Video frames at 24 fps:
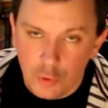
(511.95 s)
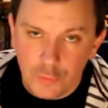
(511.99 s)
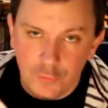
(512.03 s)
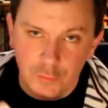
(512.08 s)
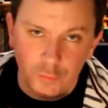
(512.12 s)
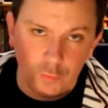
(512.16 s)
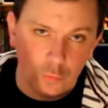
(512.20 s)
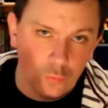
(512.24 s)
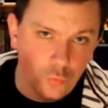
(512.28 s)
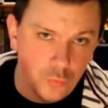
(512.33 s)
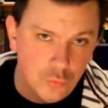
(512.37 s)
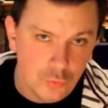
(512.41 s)

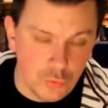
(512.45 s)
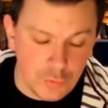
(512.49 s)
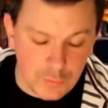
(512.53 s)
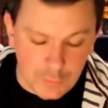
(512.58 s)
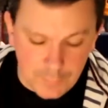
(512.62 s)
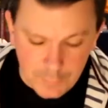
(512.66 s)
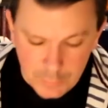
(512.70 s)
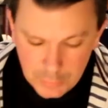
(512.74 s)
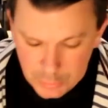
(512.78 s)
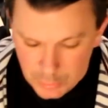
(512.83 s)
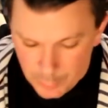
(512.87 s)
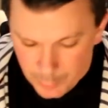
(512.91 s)
C'est sans doute
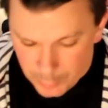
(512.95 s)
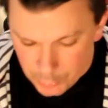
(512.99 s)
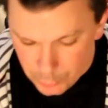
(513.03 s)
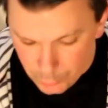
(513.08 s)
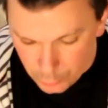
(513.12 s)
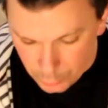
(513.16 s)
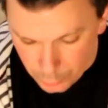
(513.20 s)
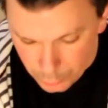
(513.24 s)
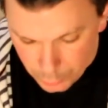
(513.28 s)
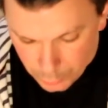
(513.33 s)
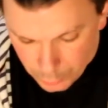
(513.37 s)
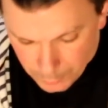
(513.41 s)
justifié, j'ai pas
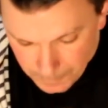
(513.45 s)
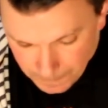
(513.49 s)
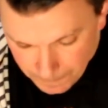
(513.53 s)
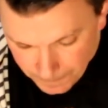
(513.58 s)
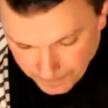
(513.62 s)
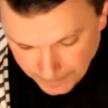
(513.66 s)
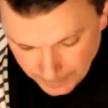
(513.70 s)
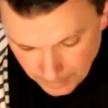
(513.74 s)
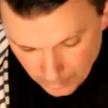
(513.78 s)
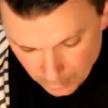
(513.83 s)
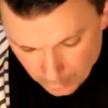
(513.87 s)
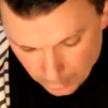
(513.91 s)
joué au jeu,
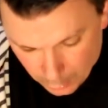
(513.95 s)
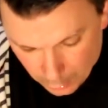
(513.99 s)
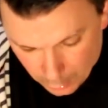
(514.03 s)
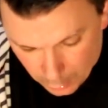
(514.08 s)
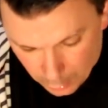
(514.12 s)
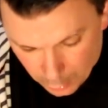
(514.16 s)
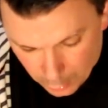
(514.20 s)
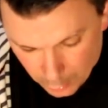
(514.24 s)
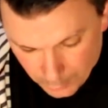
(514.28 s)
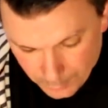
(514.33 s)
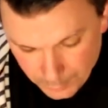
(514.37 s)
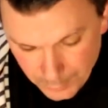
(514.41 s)
euh,